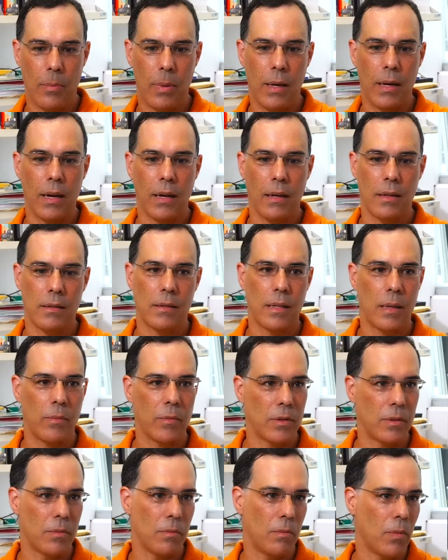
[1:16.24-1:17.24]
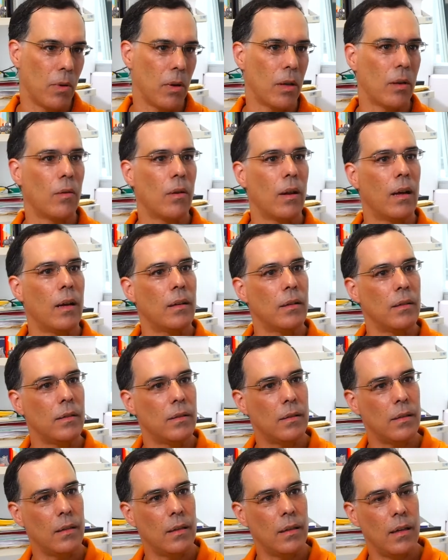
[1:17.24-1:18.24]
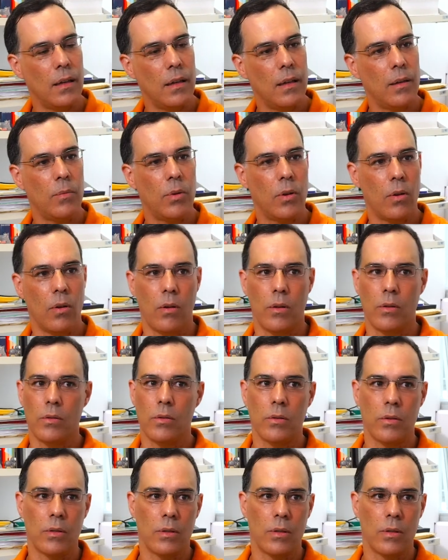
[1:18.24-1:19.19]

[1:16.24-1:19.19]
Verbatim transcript: aplicada a sistemas moleculares e biológicos.